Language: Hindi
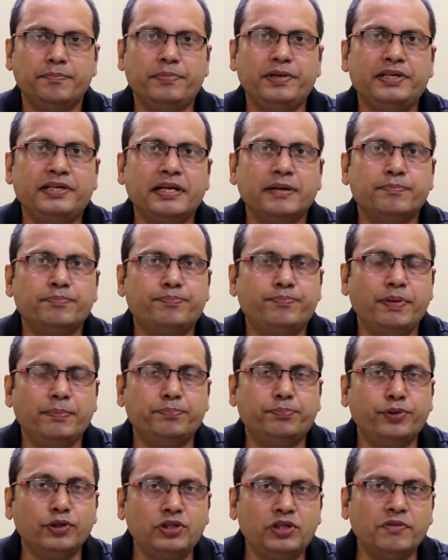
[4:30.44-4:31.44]
बीते
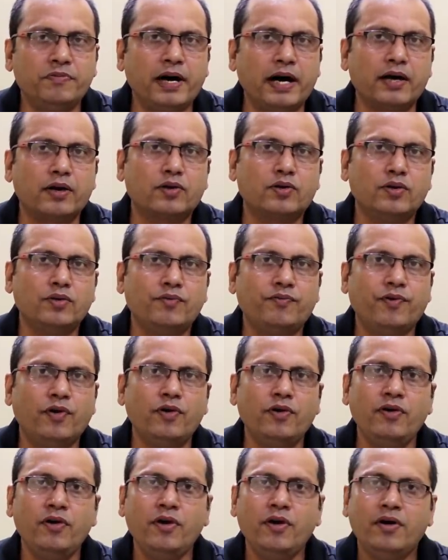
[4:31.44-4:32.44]
बुधवार को
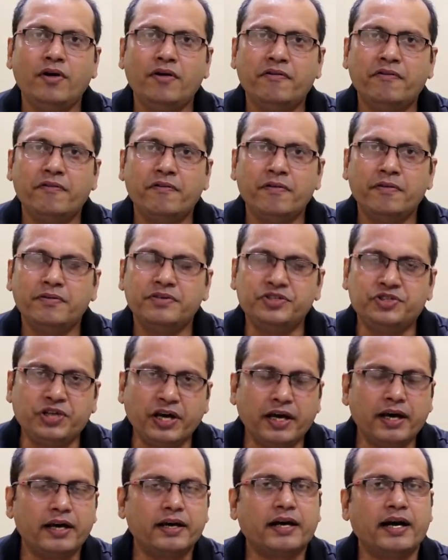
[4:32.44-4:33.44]
वो
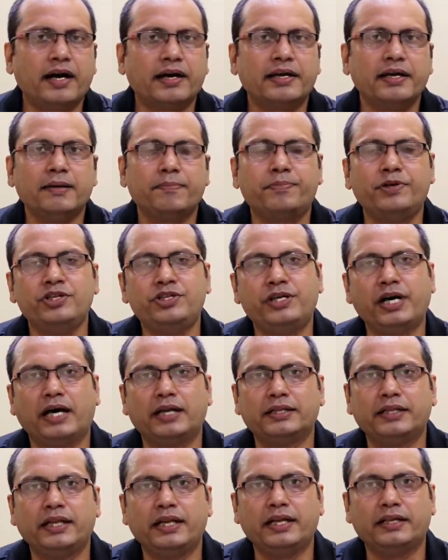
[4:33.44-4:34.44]
जहर खा के अपनी
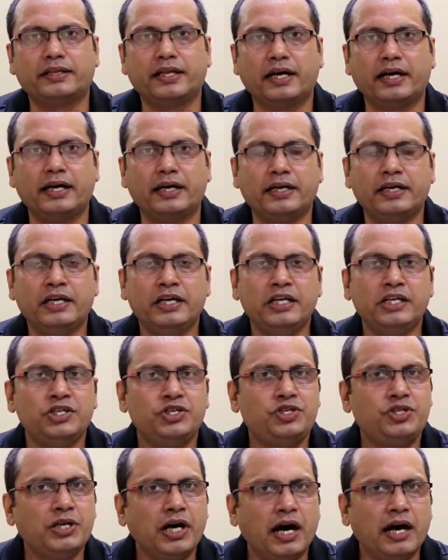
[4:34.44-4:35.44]
जान दे देता है
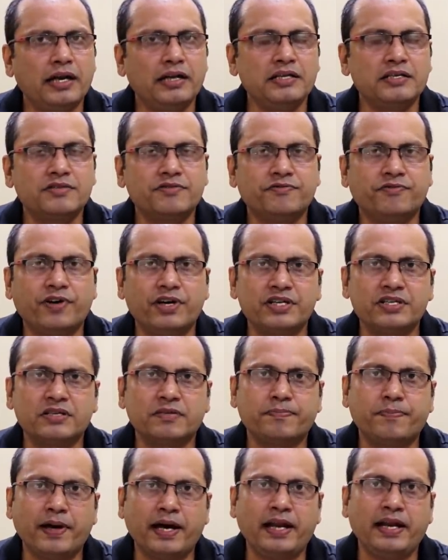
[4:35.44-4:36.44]
40 वर्ष
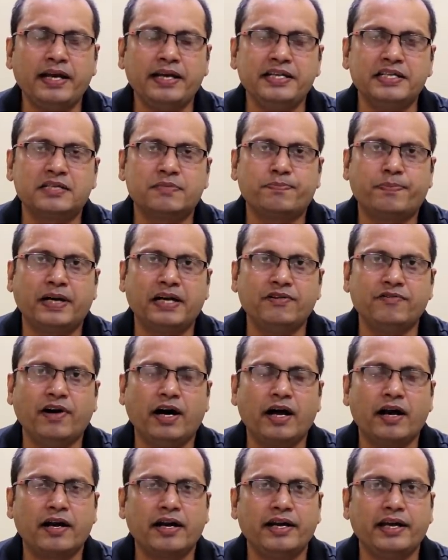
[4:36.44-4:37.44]
पहले इस
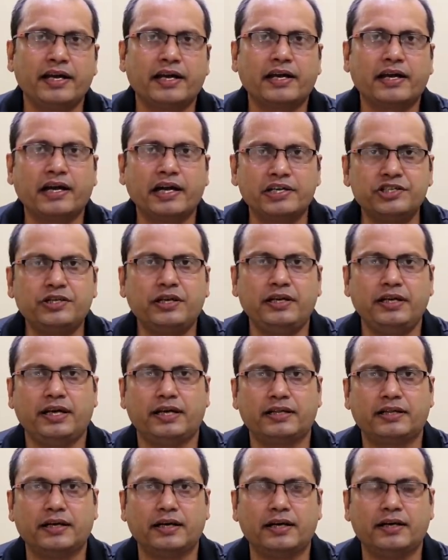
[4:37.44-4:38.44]
परिवार ने एक कर्ज
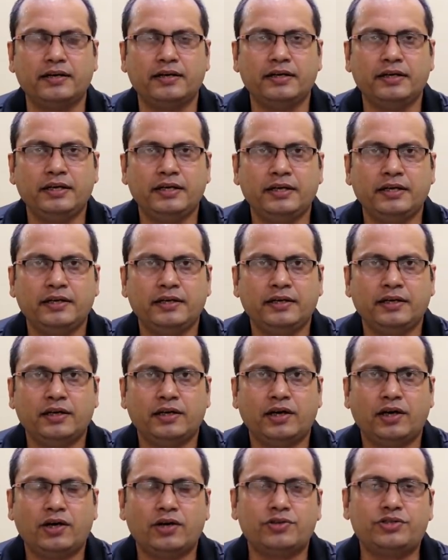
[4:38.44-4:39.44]
लिया था
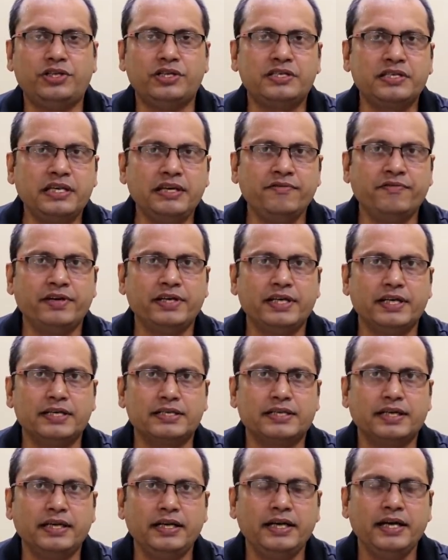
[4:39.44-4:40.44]
और जिसकी वजह
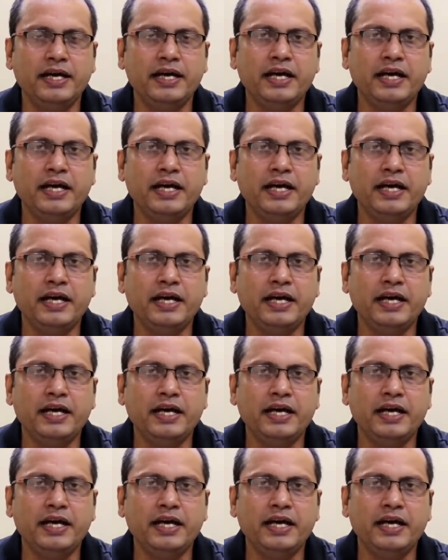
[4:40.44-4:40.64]
से